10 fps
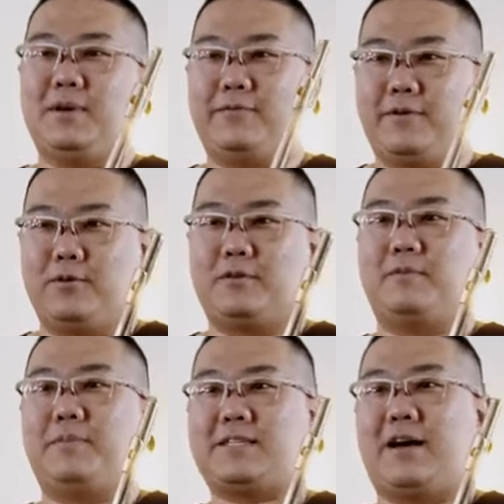มือฟลุต
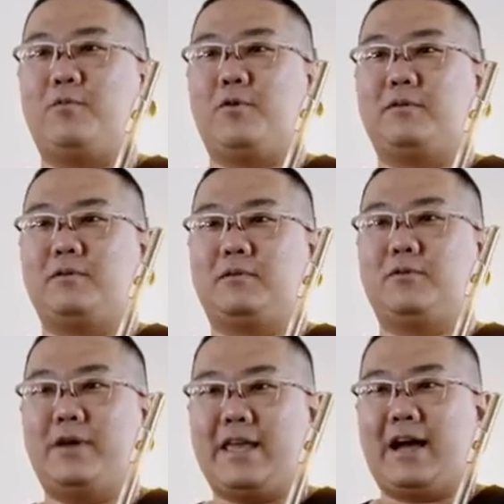ประจำวง
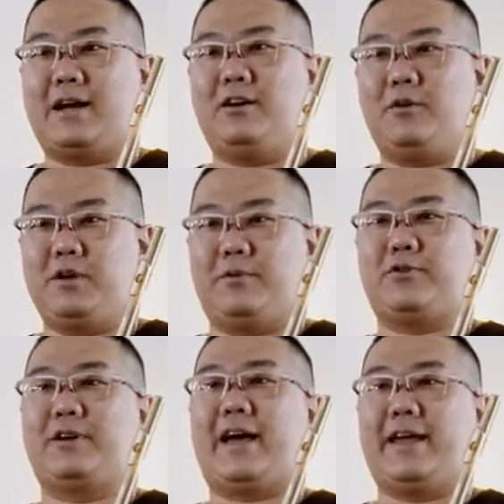ดุริยางเครื่องลมเยาวช
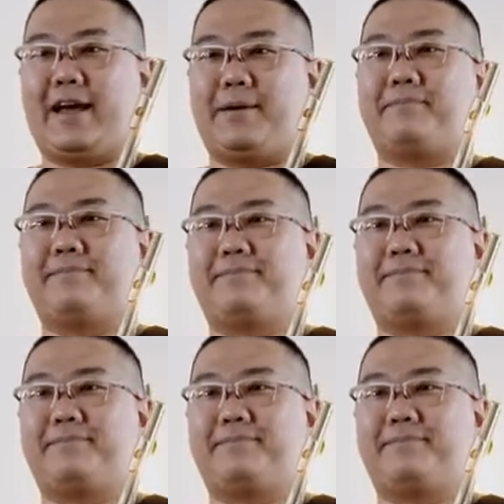นไทยครับ